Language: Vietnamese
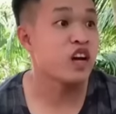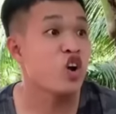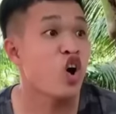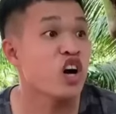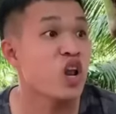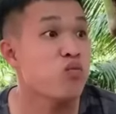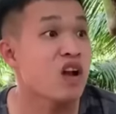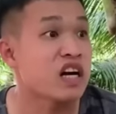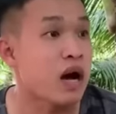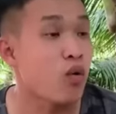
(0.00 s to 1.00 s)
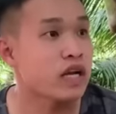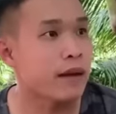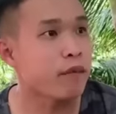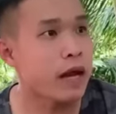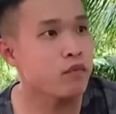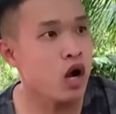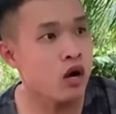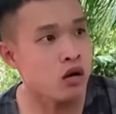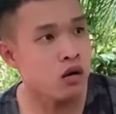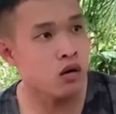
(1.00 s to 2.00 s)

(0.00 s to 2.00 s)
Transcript: thì ở đó cái lúc lần đầu anh gặp em đó